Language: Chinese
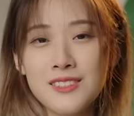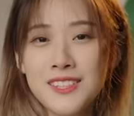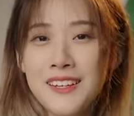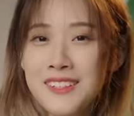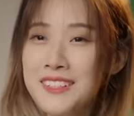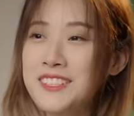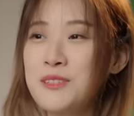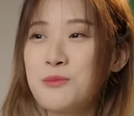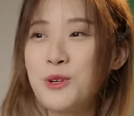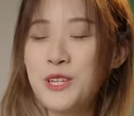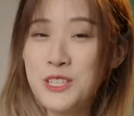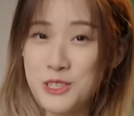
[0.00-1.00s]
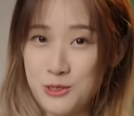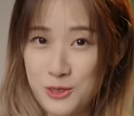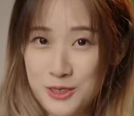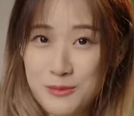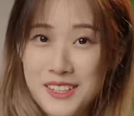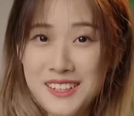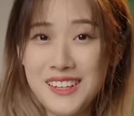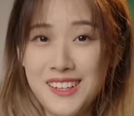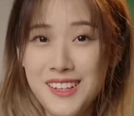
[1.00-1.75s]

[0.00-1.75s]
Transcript: 3D 建模也只会那么一点